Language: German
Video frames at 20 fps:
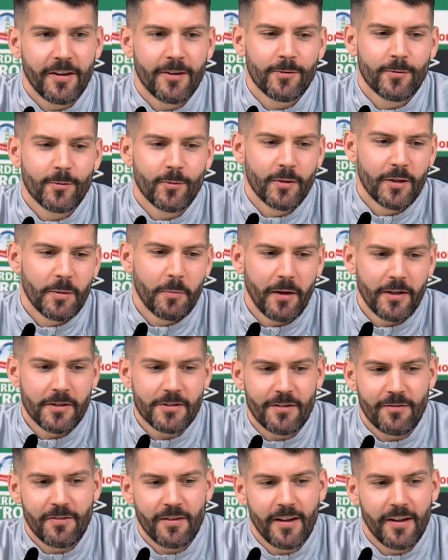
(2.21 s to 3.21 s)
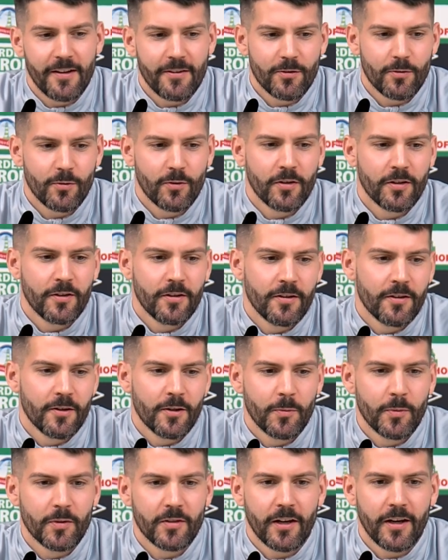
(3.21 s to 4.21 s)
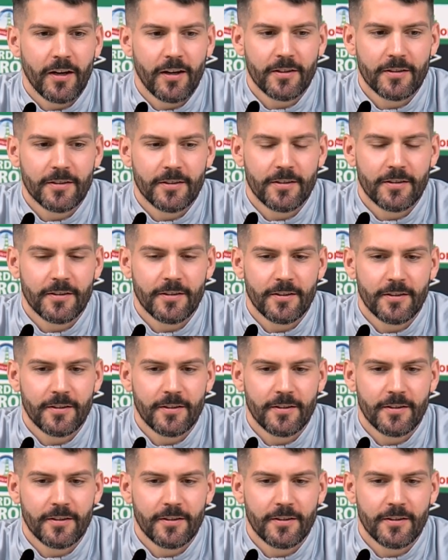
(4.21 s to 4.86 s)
also die Mannschaftsleistung äh, betrachtet.